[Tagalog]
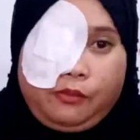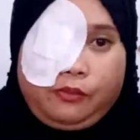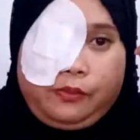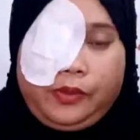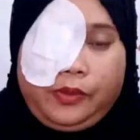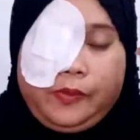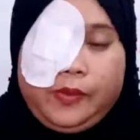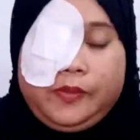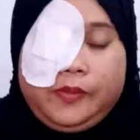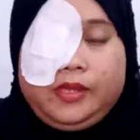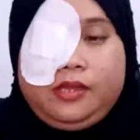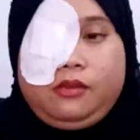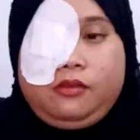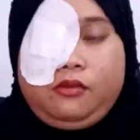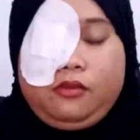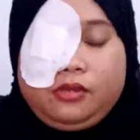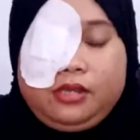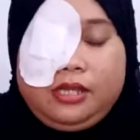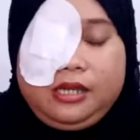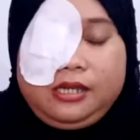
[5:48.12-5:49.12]
Permanent
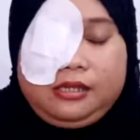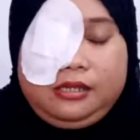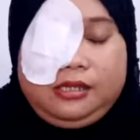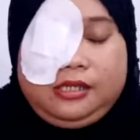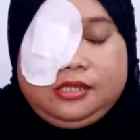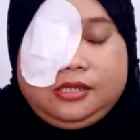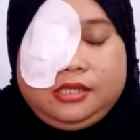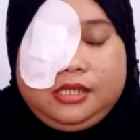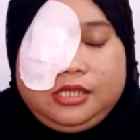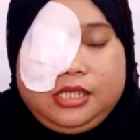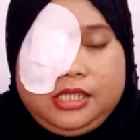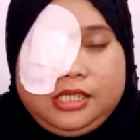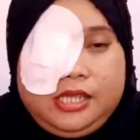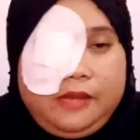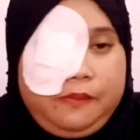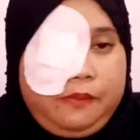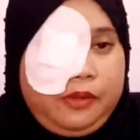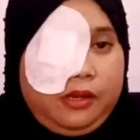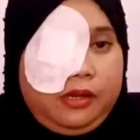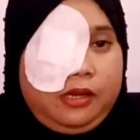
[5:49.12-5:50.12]
contact lens na siya.
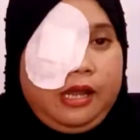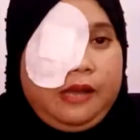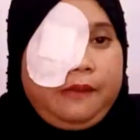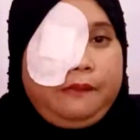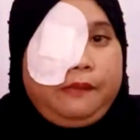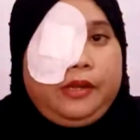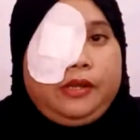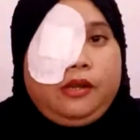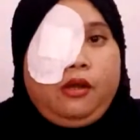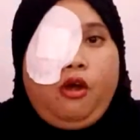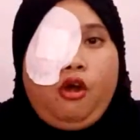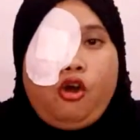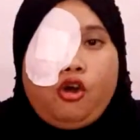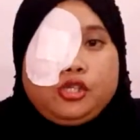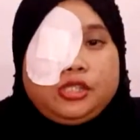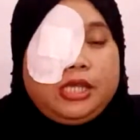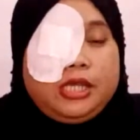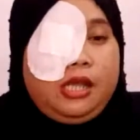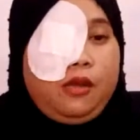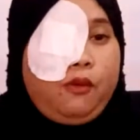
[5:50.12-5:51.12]
Sabi namin, o oh,
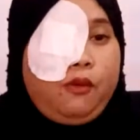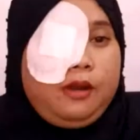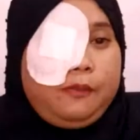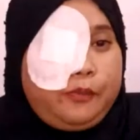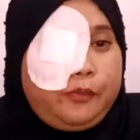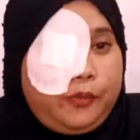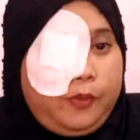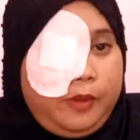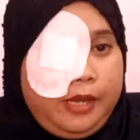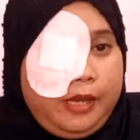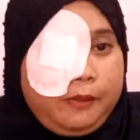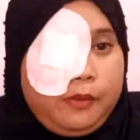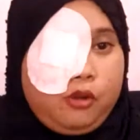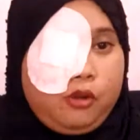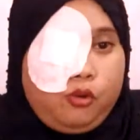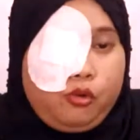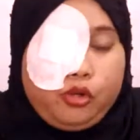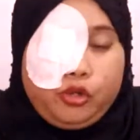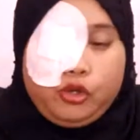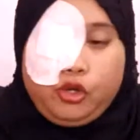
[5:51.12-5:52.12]
sige, walang problema.
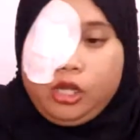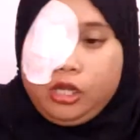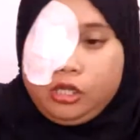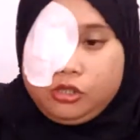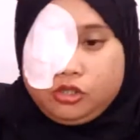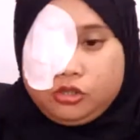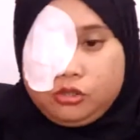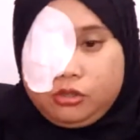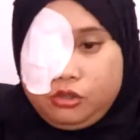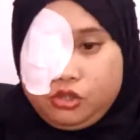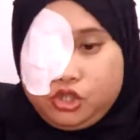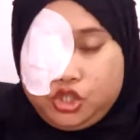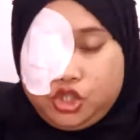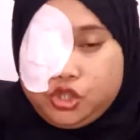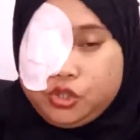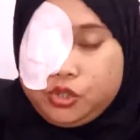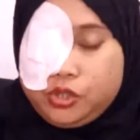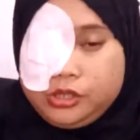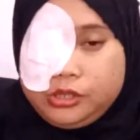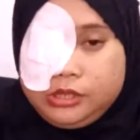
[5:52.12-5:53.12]
Kung yun lang
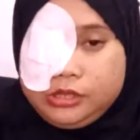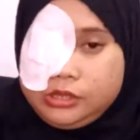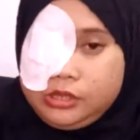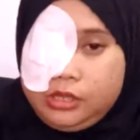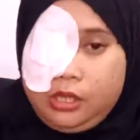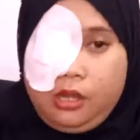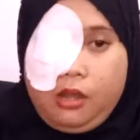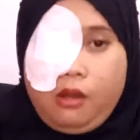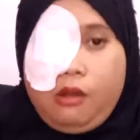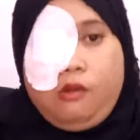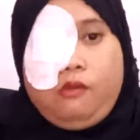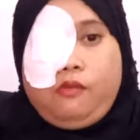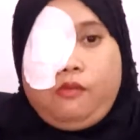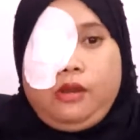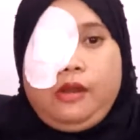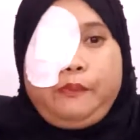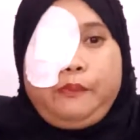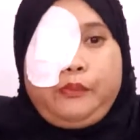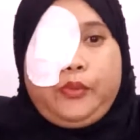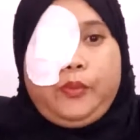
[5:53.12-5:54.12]
solusyon,
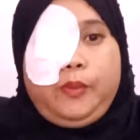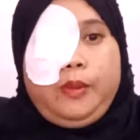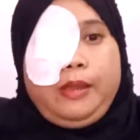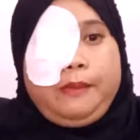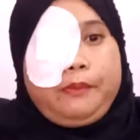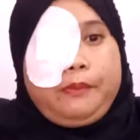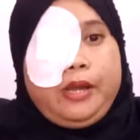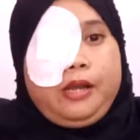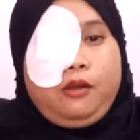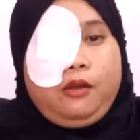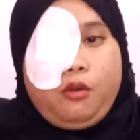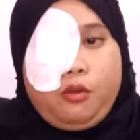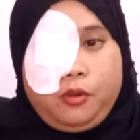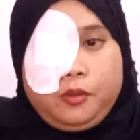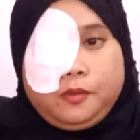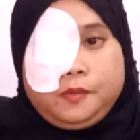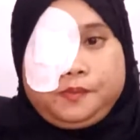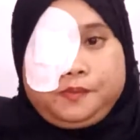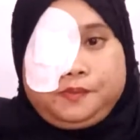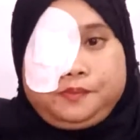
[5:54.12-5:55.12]
walang problema,
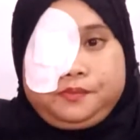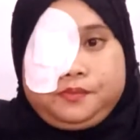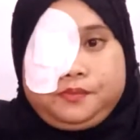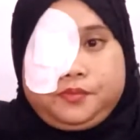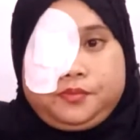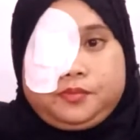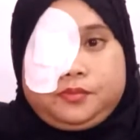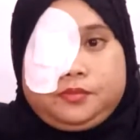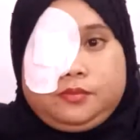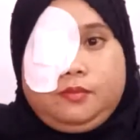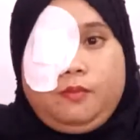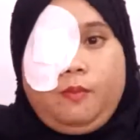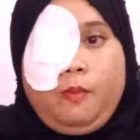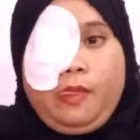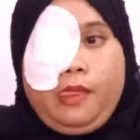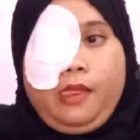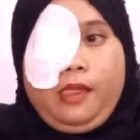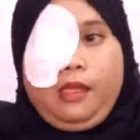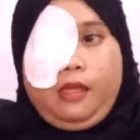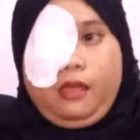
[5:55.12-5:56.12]
go.
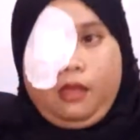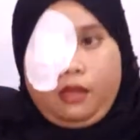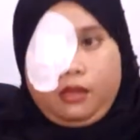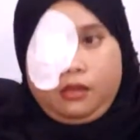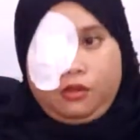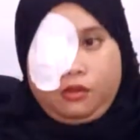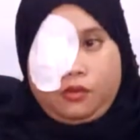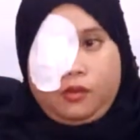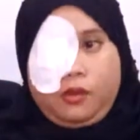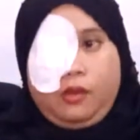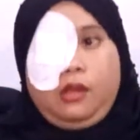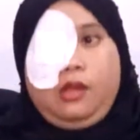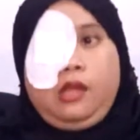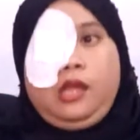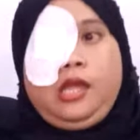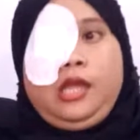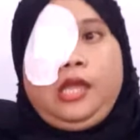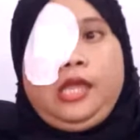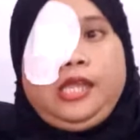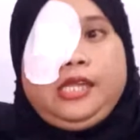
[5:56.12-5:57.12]
Ayun,
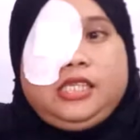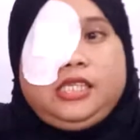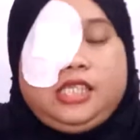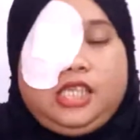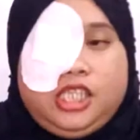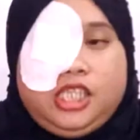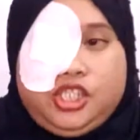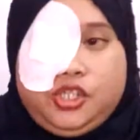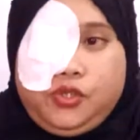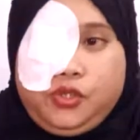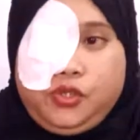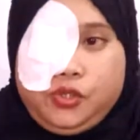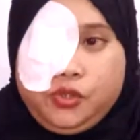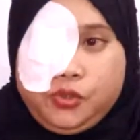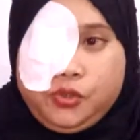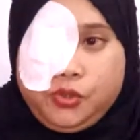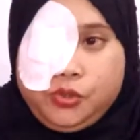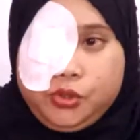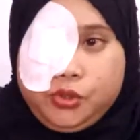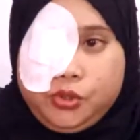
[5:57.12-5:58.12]
in-schedule yung